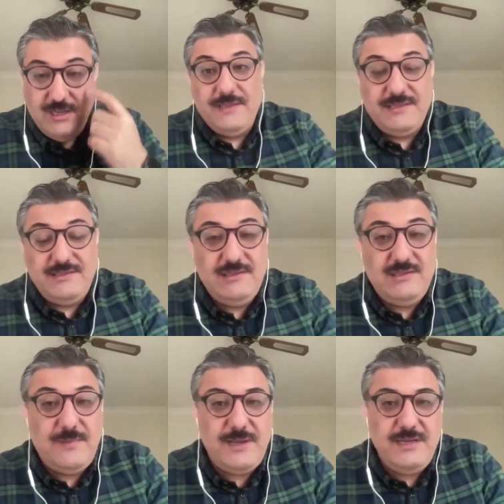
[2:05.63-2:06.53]
Esas
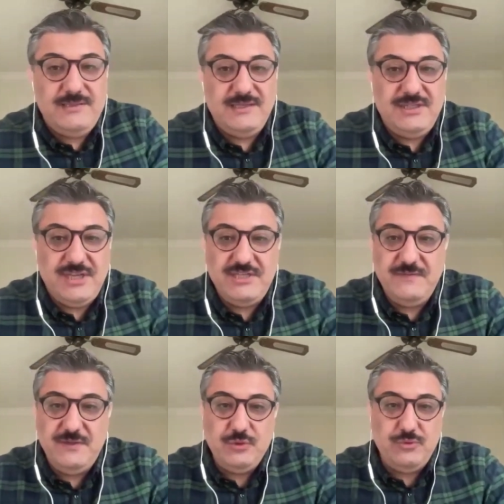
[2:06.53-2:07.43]
itibariyle sen
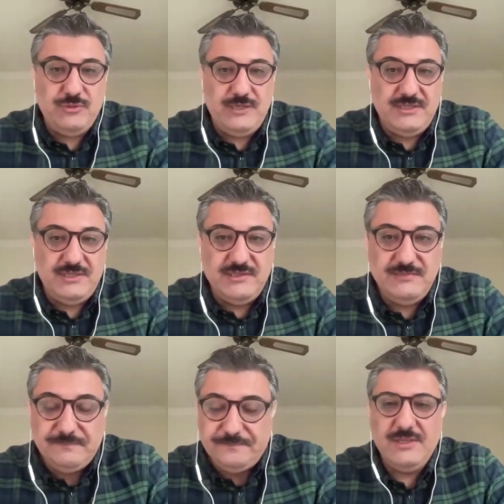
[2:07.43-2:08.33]
çerçeveyi çok güzel
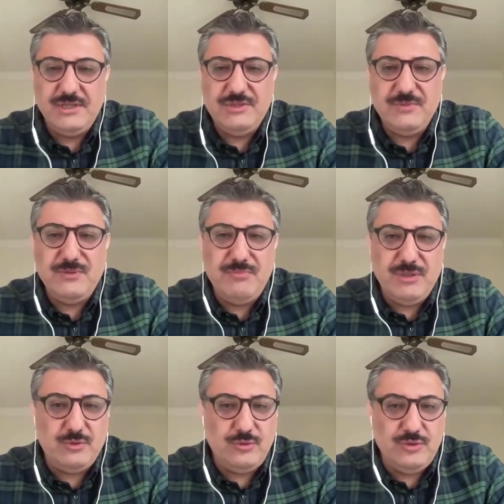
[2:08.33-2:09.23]
çizdin. Çalışmanın
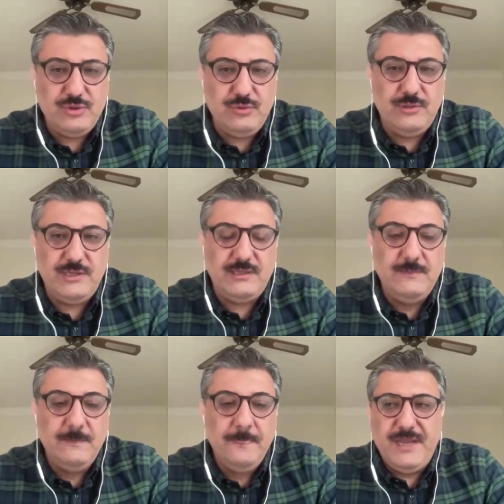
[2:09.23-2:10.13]
metodolojik olarak
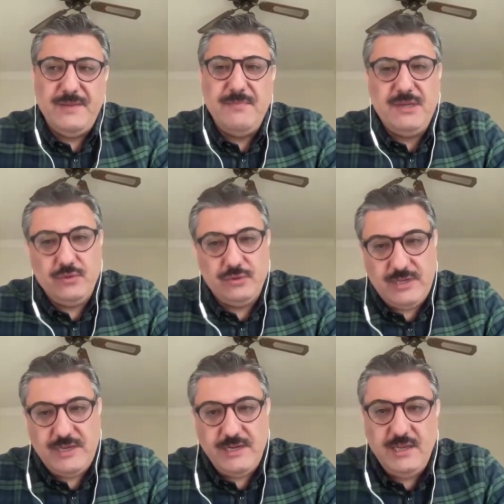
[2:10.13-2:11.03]
yani mikro
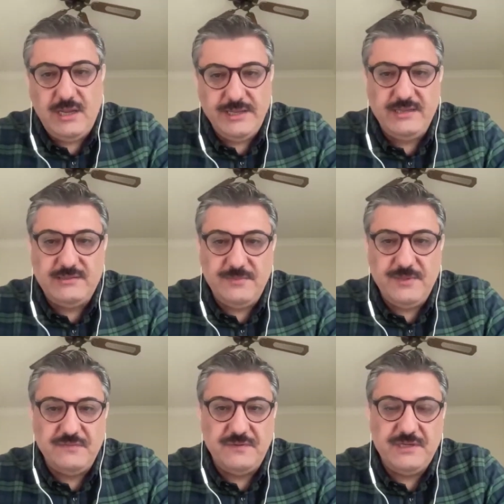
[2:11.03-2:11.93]
tarih ayağı
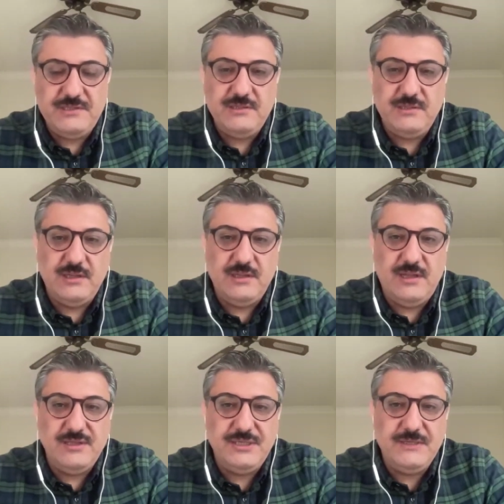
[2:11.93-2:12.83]
tabii ki var. Ee,
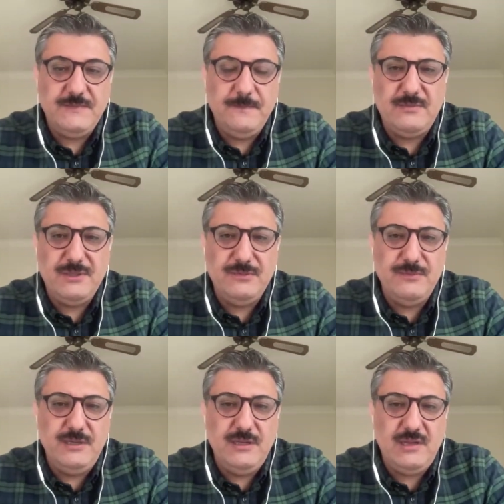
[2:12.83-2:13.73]
ancak tam
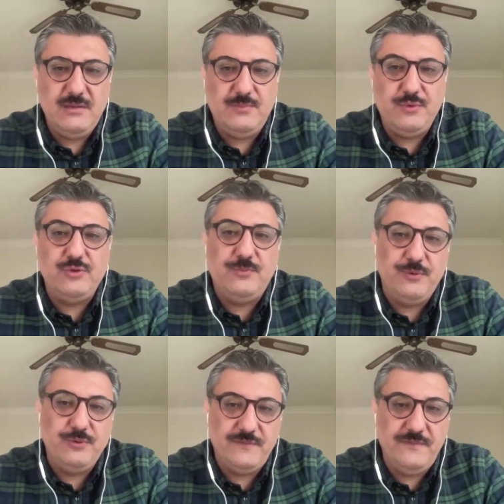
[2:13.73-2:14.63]
anlamıyla
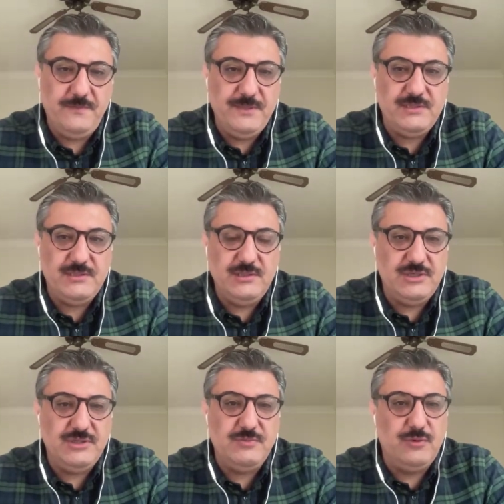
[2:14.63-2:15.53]
prosopografik bir
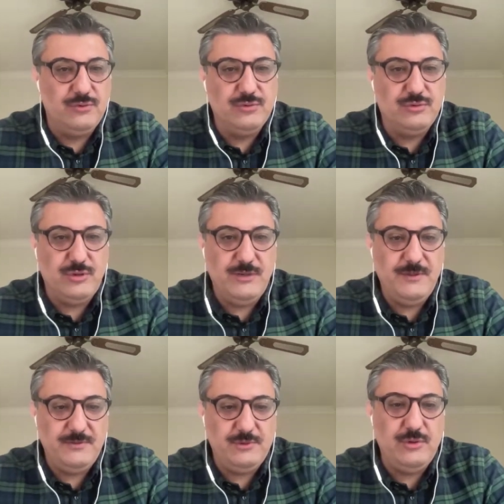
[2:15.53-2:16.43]
çalışma olduğunu
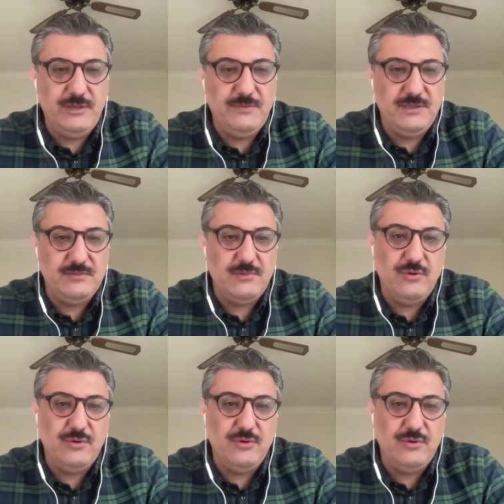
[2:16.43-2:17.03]
söyleye, söyleyebilirim.